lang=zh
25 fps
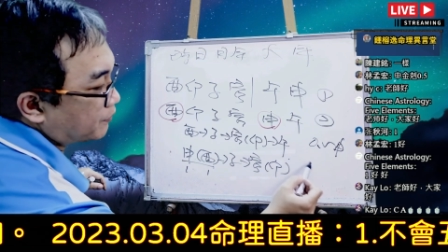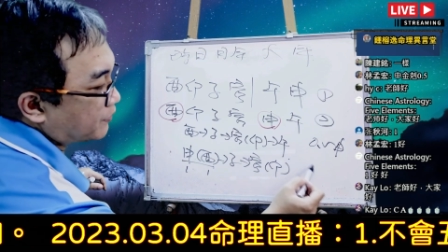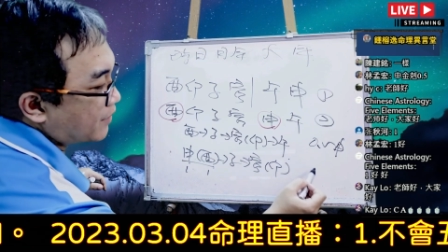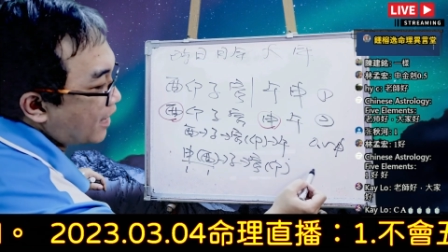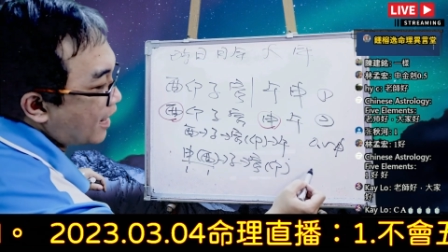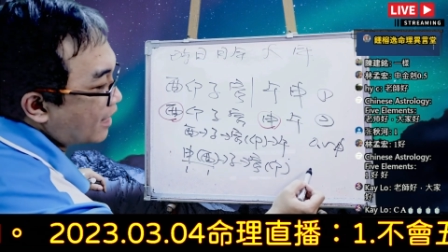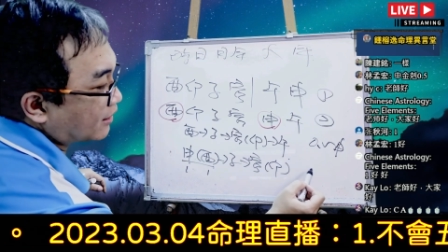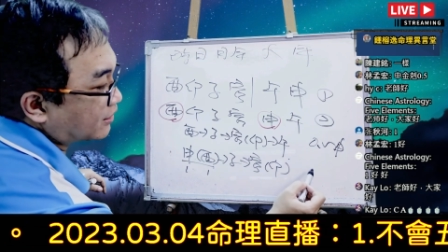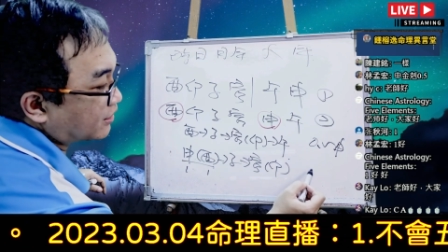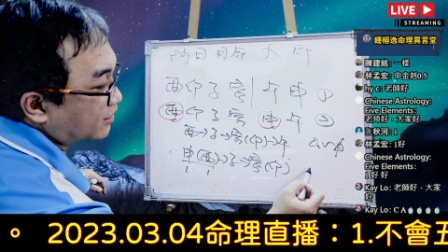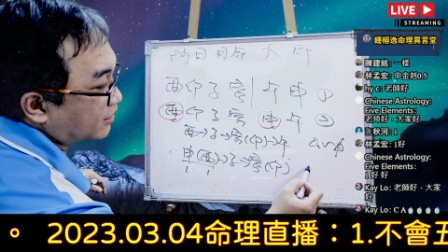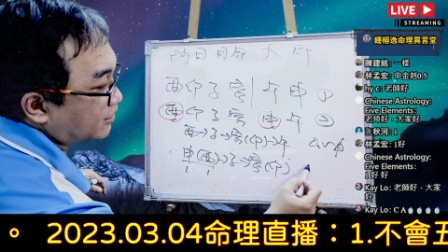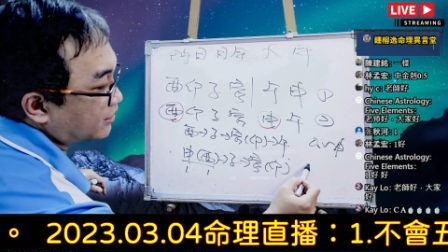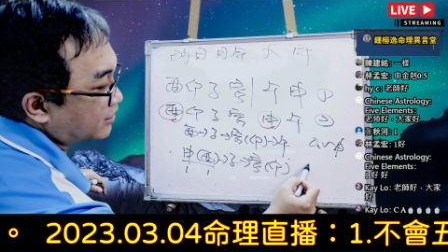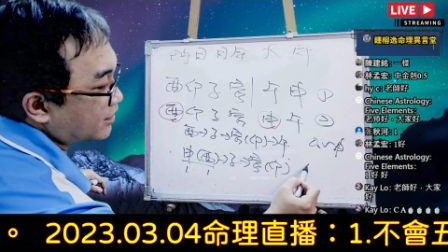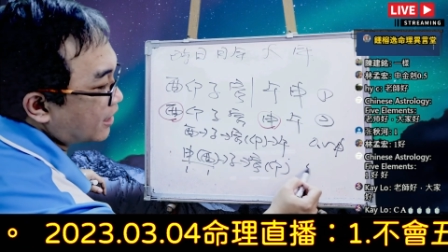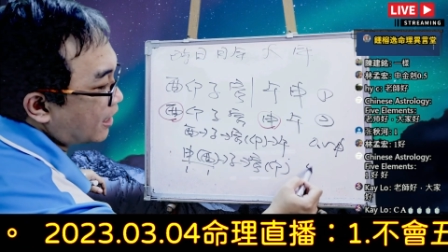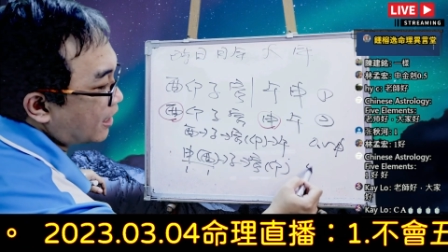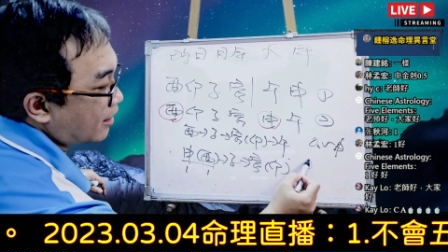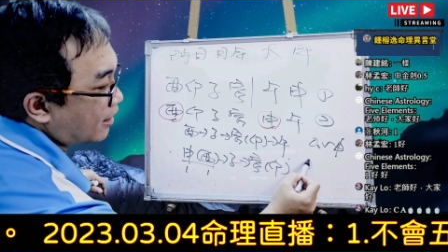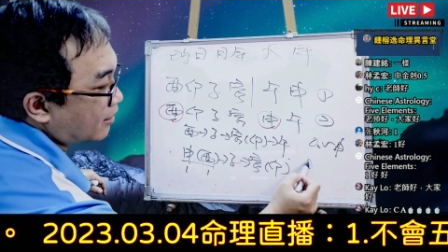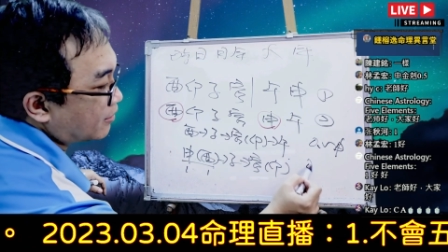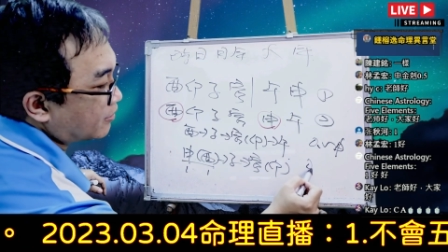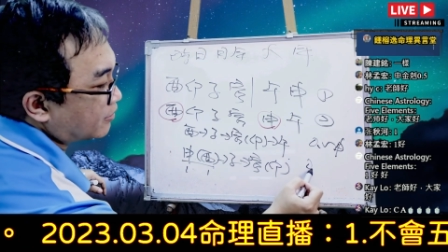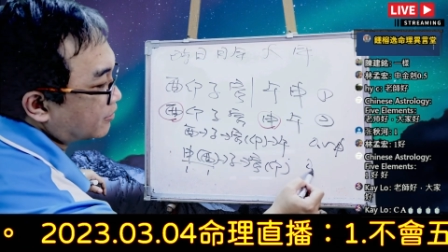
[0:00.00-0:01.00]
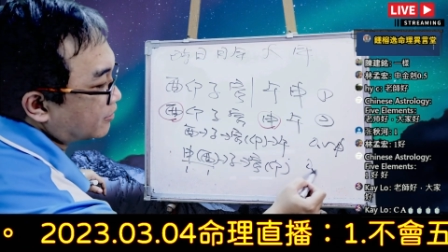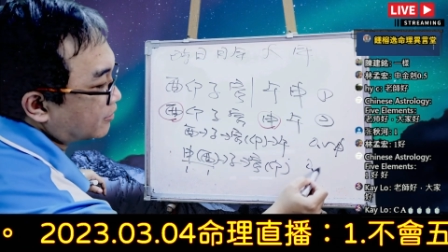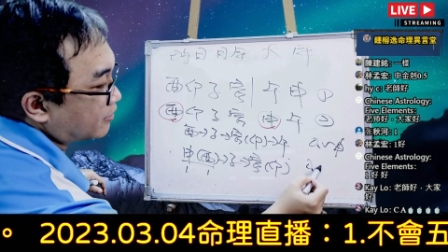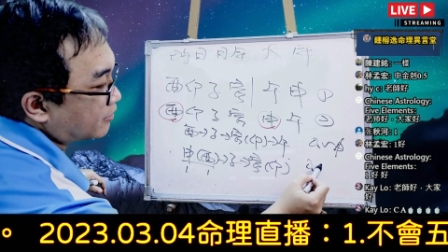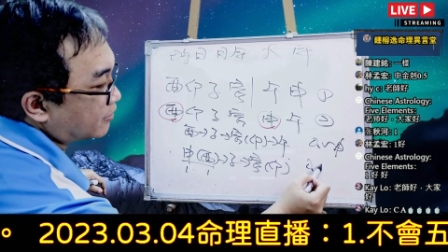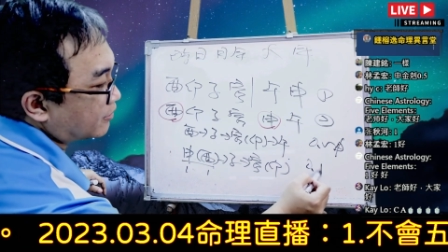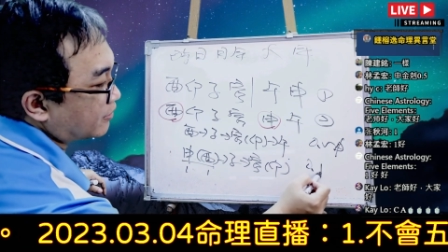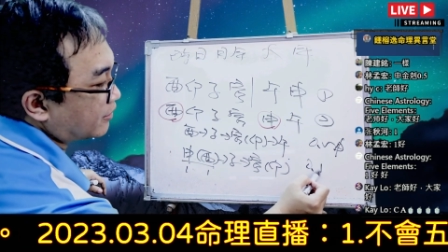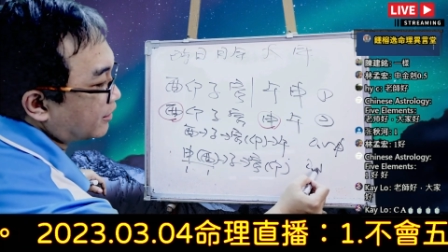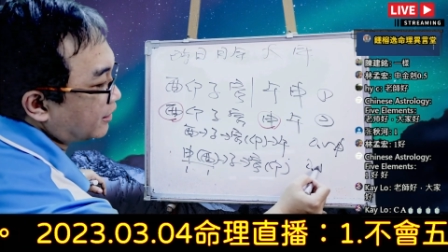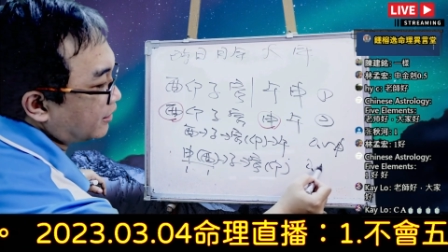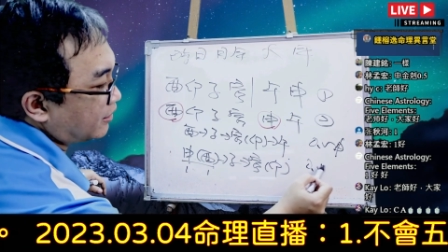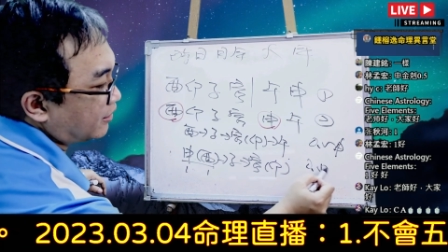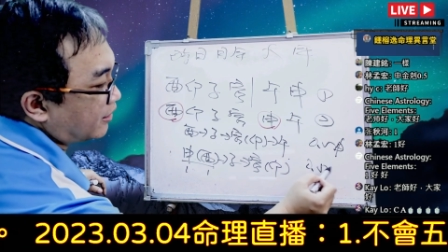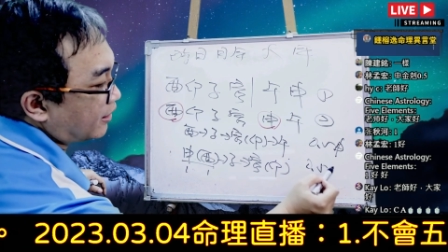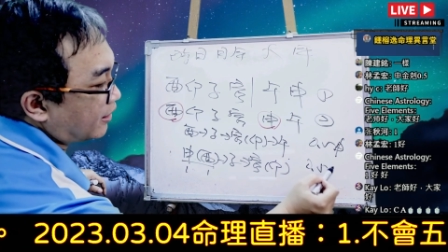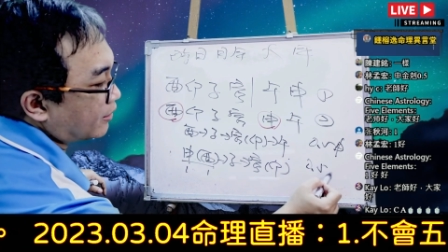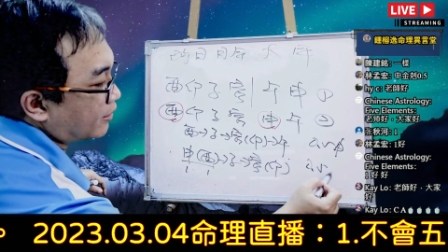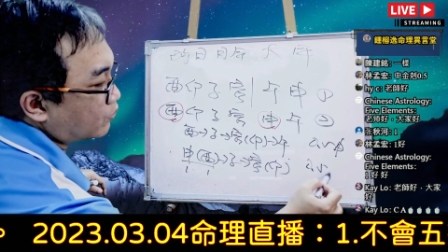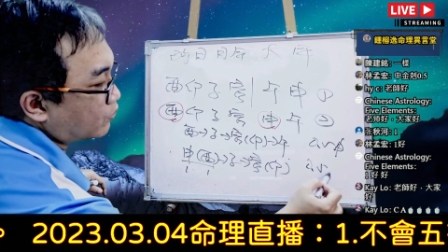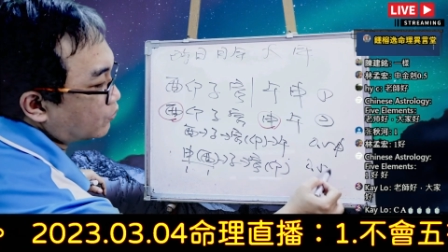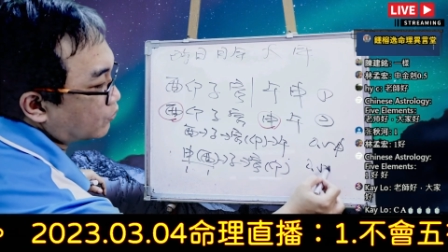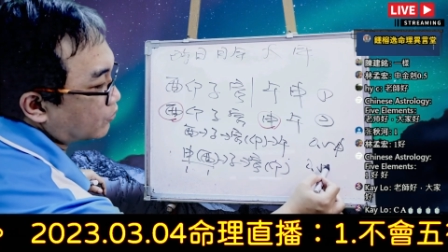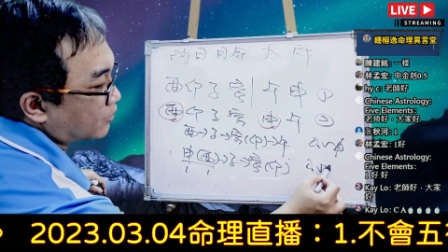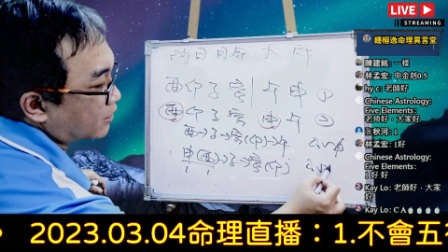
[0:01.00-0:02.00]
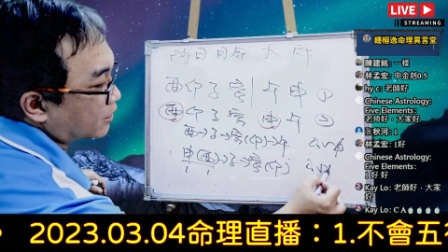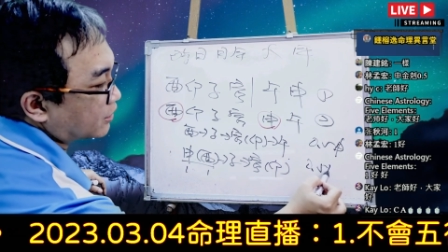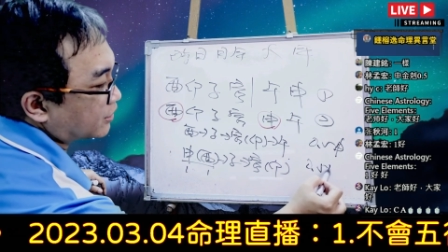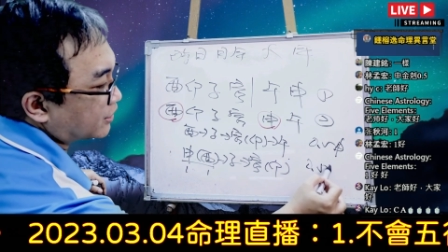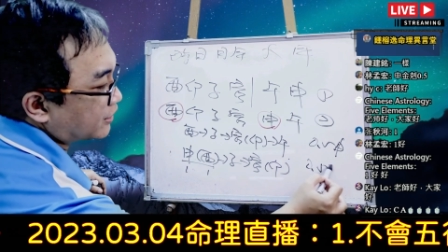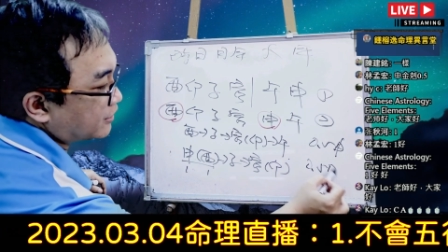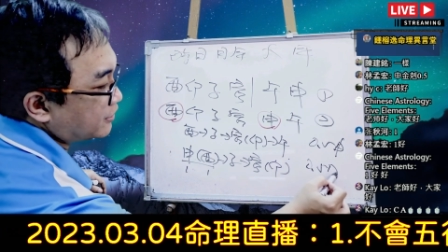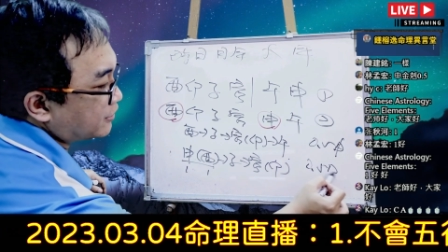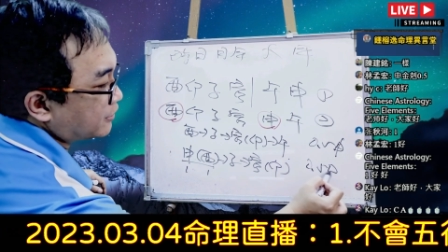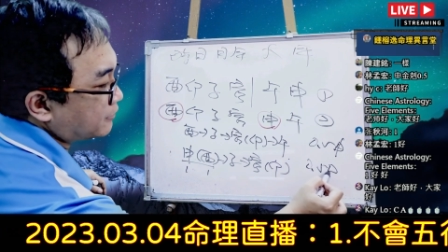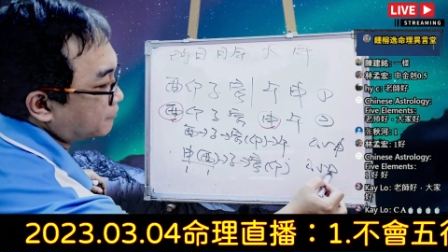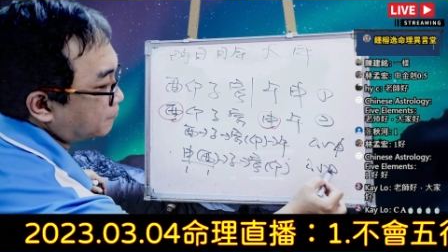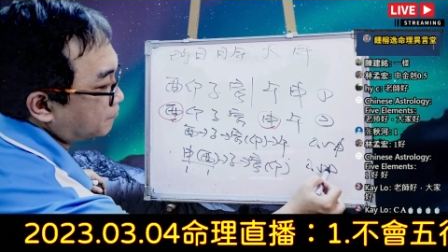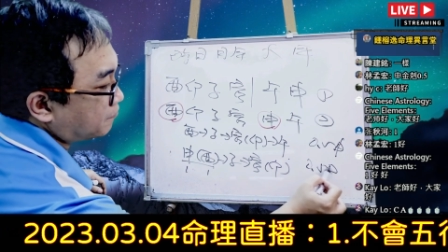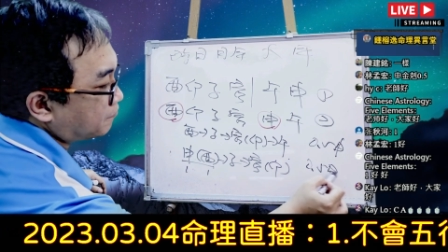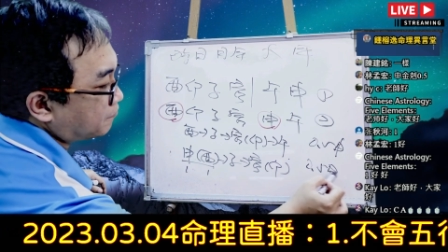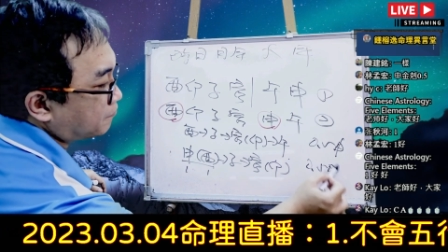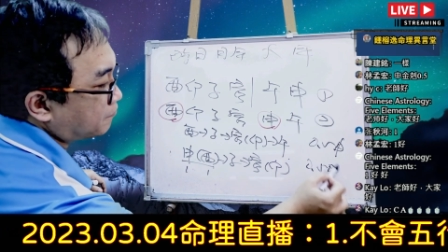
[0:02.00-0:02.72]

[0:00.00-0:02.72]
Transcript: 它剩下零点五个生金，